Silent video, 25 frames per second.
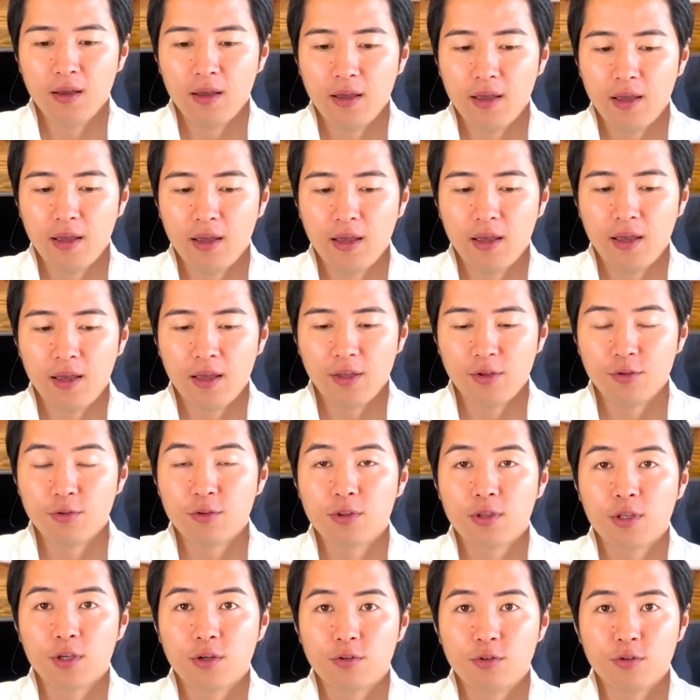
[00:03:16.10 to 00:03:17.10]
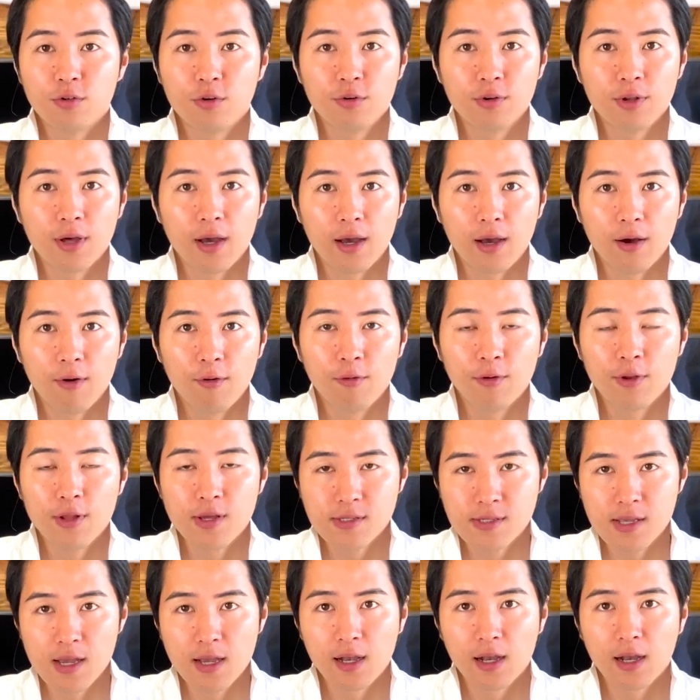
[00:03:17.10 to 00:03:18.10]
言ってくるようなオーナー
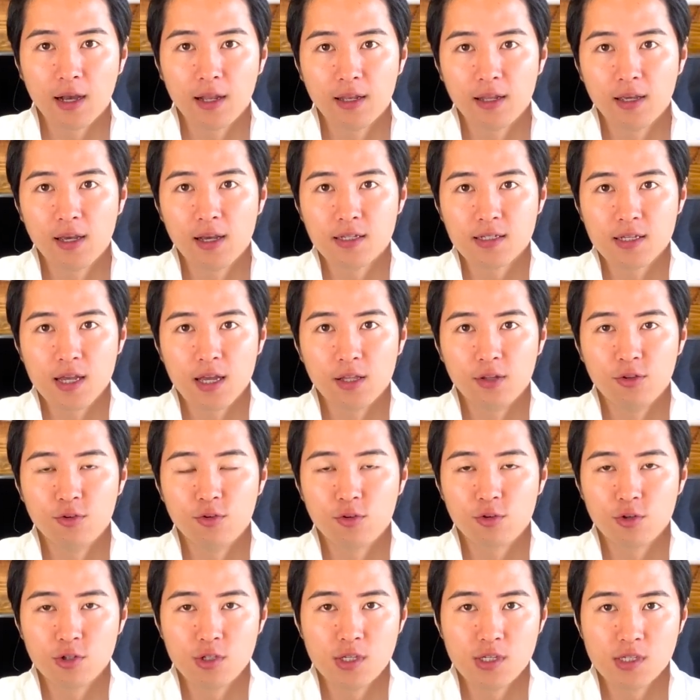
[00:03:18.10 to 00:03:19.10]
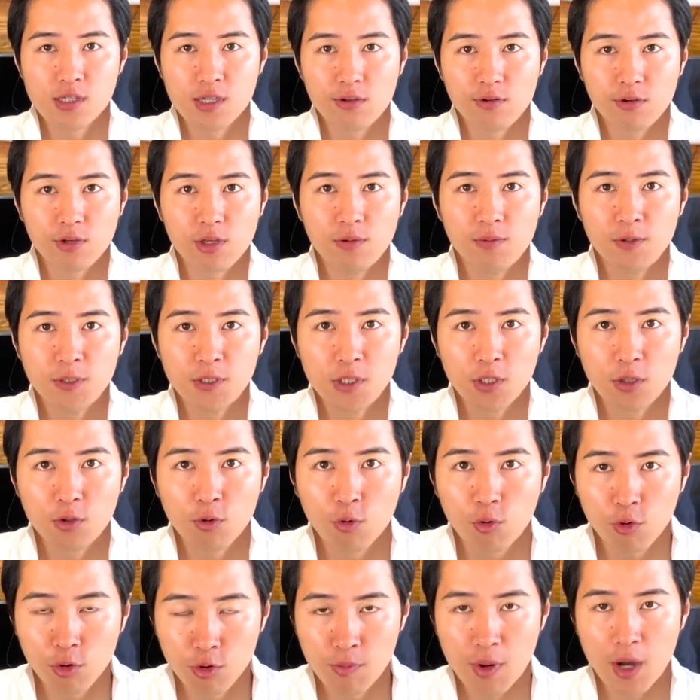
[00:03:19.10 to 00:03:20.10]
さん、管理会社、入居審査の厳しいと
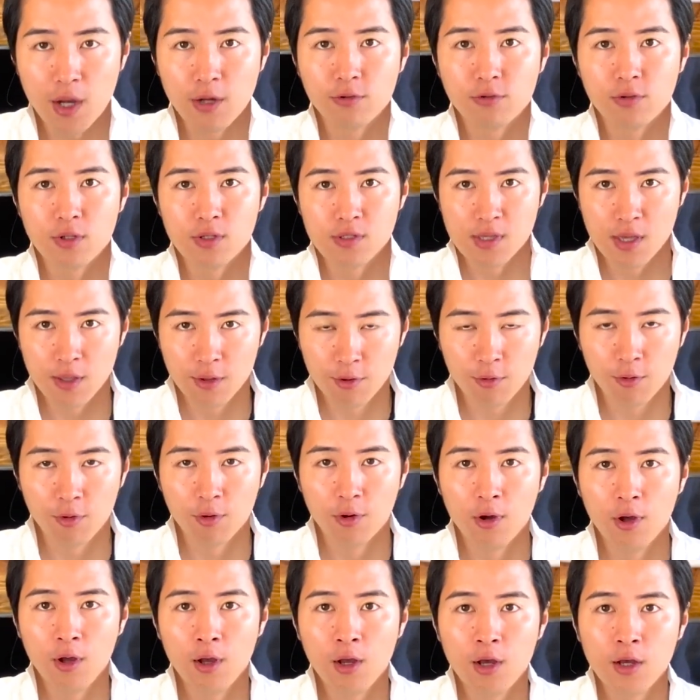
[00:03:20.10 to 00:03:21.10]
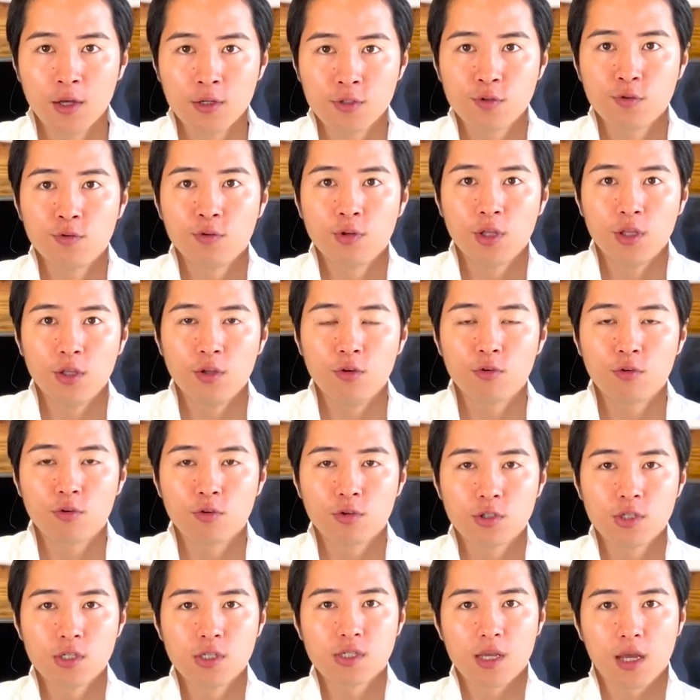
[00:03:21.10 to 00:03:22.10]
ころもあるんですけど、そういうね、入居
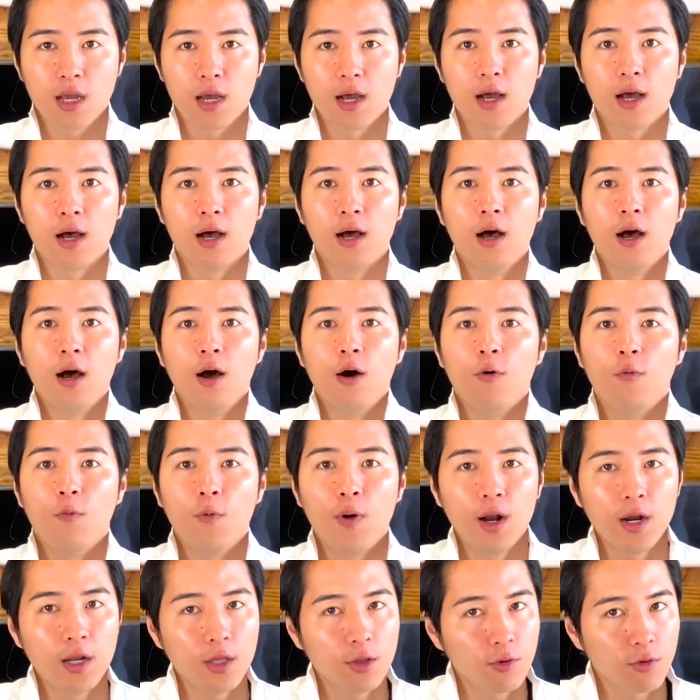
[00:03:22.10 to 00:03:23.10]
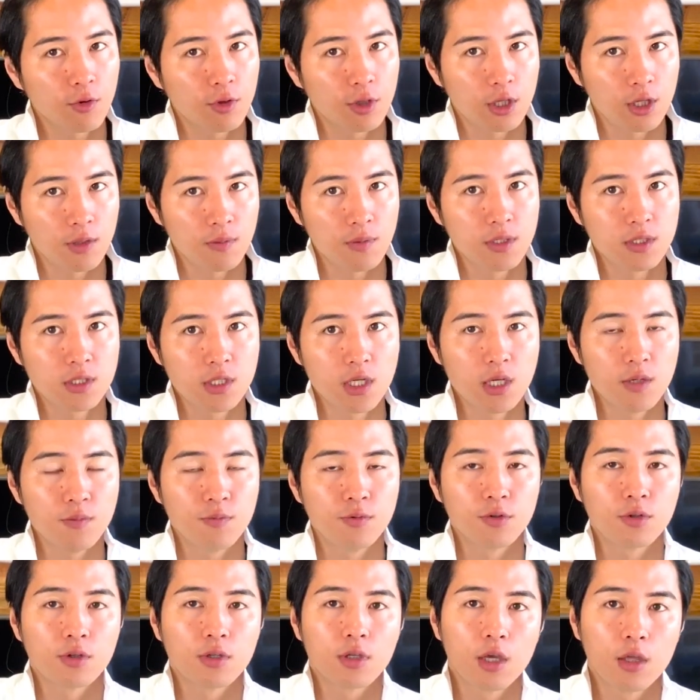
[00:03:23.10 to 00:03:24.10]
審査が割と厳しい
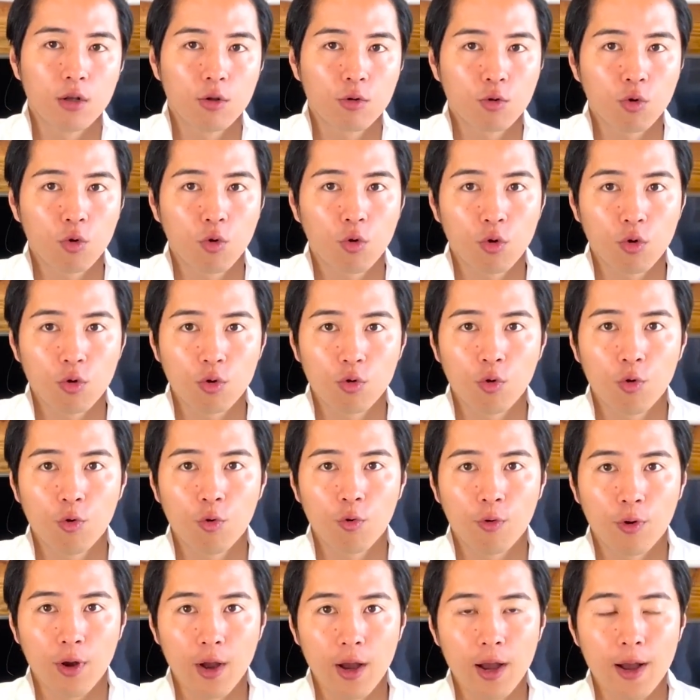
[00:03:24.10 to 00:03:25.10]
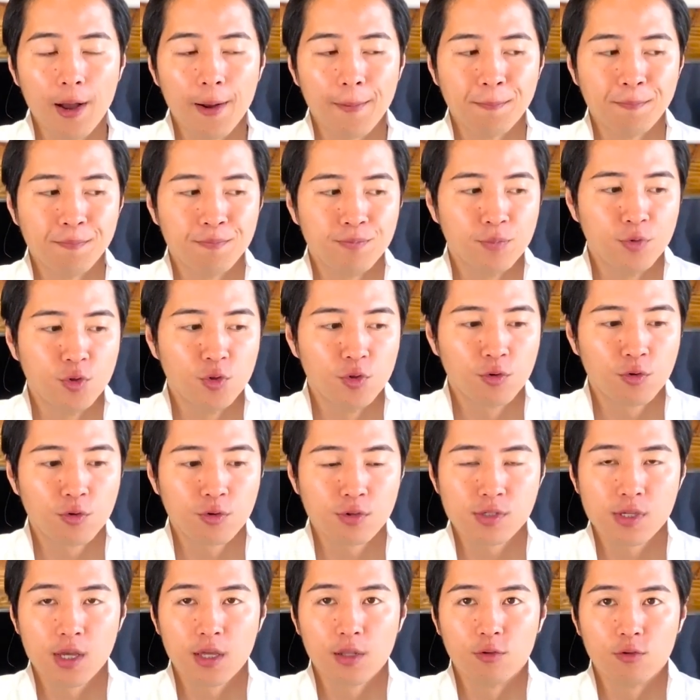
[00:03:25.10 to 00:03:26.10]
物件のところの方が入居
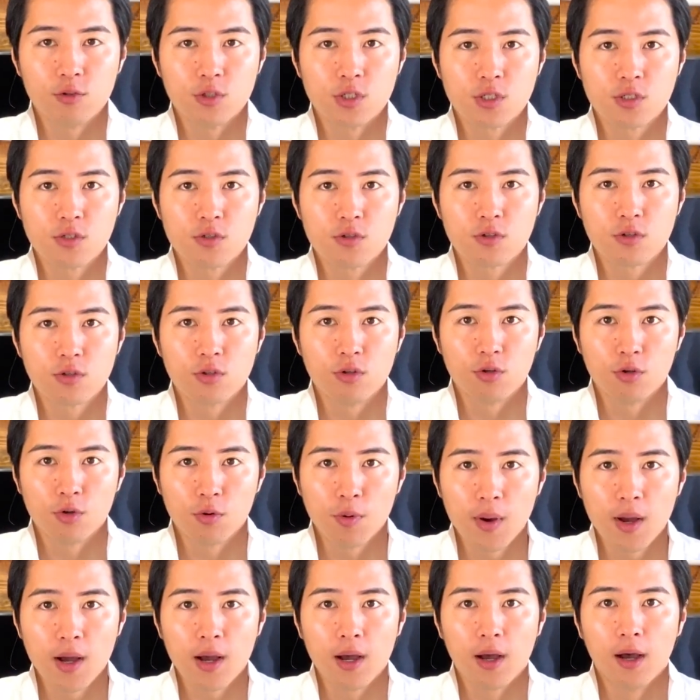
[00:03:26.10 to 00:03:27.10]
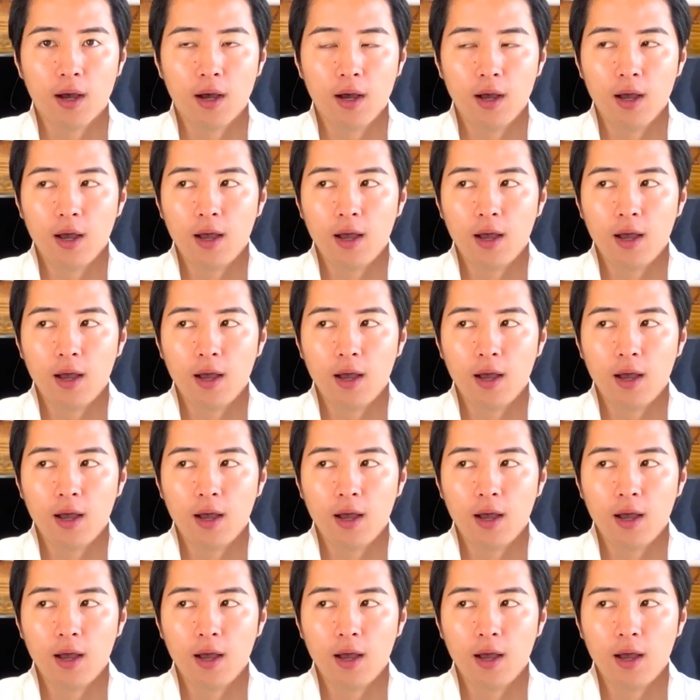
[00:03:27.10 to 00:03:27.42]
者さんの質っていうのは、